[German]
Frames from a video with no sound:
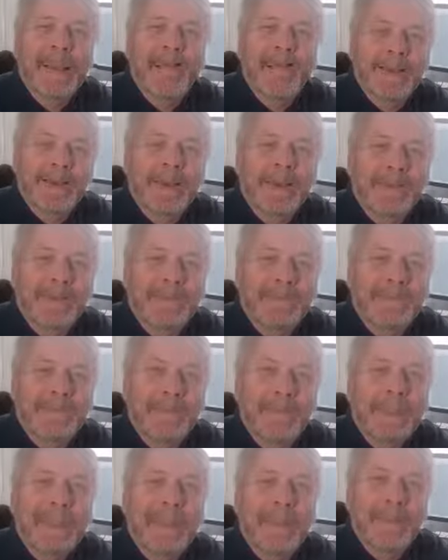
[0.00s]
wir können
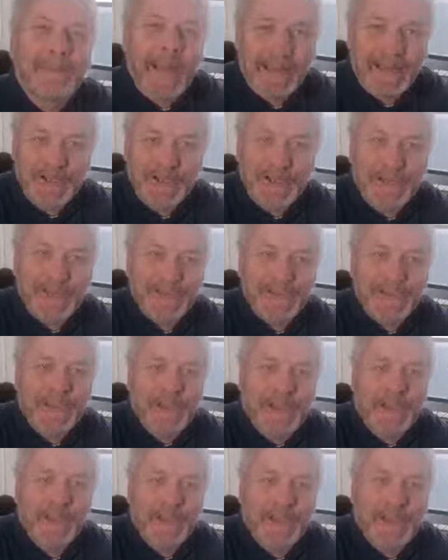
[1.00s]
Gemeinschaft
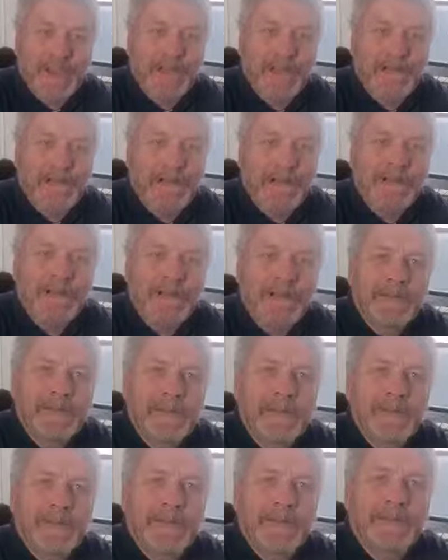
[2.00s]
zelebrieren und
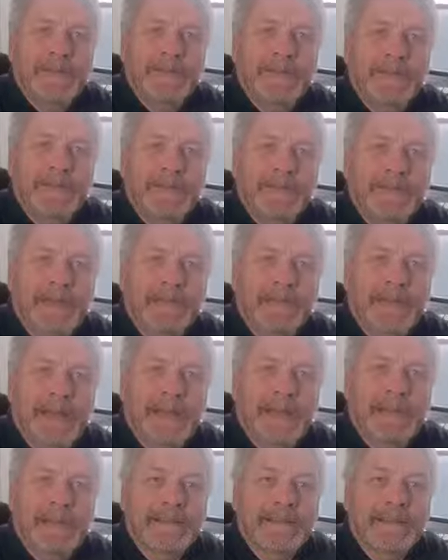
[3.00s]
wir können diesen
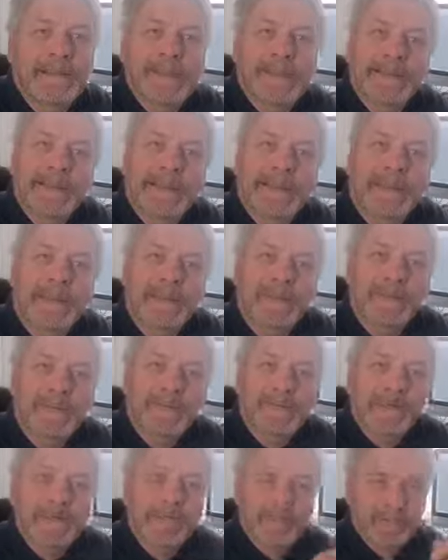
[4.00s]
Zusammenhang tatsächlich auch
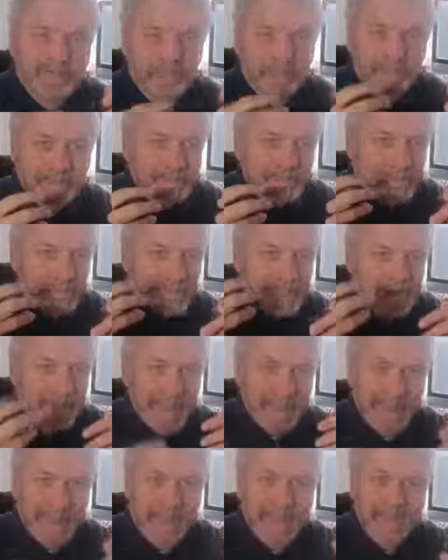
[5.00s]
für
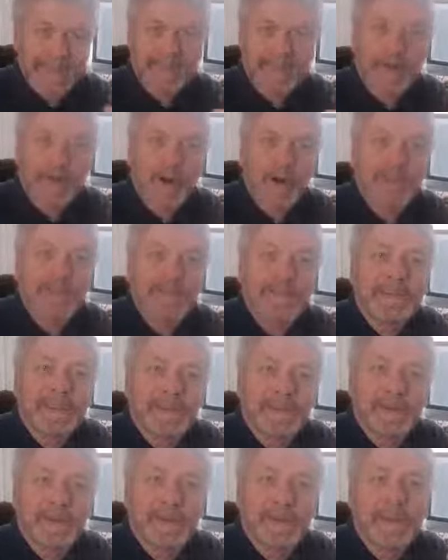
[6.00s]
die nächsten Wochen,
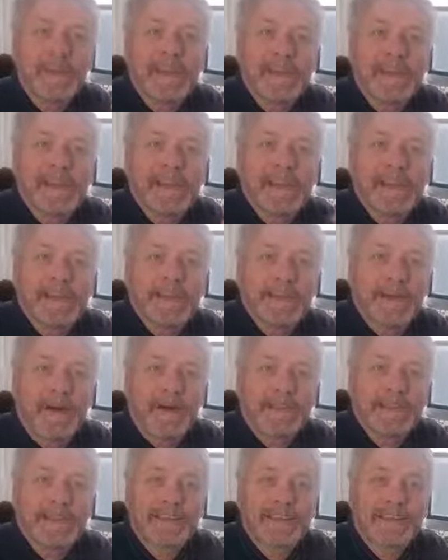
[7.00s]
die wir noch zu
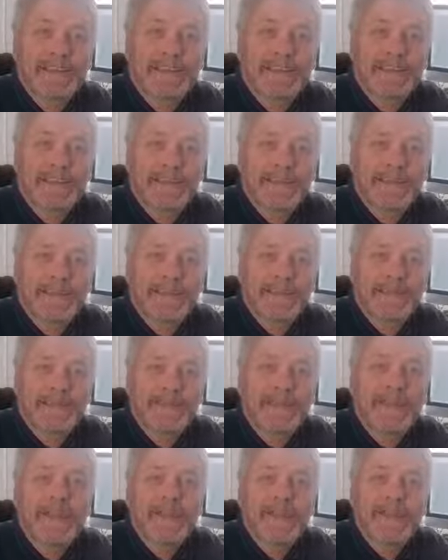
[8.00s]
Hause sitzen müssen,
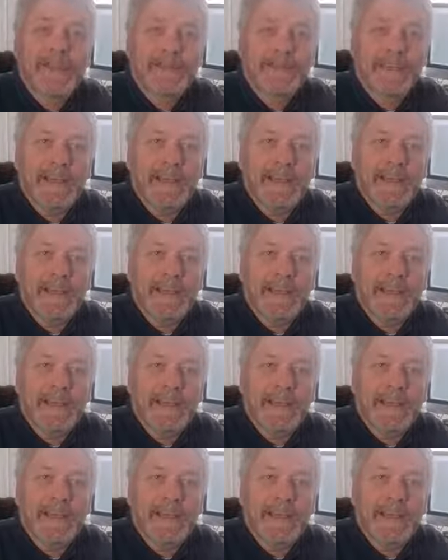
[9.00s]
kultivieren.